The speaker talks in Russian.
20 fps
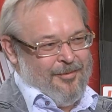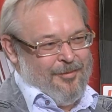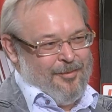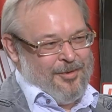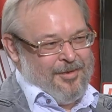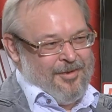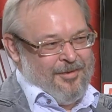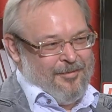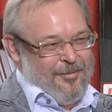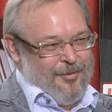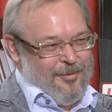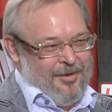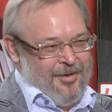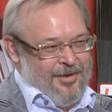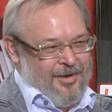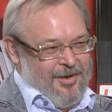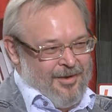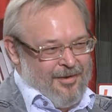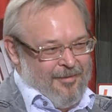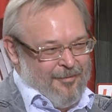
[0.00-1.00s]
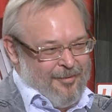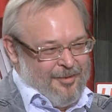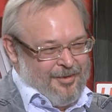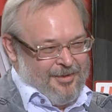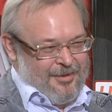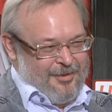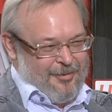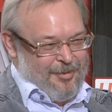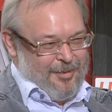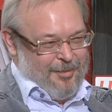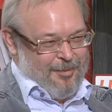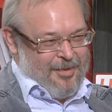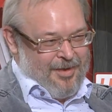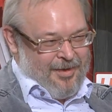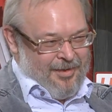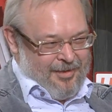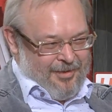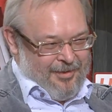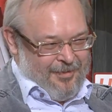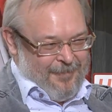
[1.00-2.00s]
уже вроде как и возраст, уж
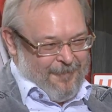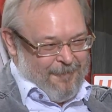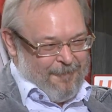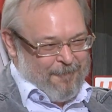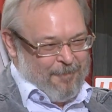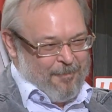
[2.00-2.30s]
пора, да?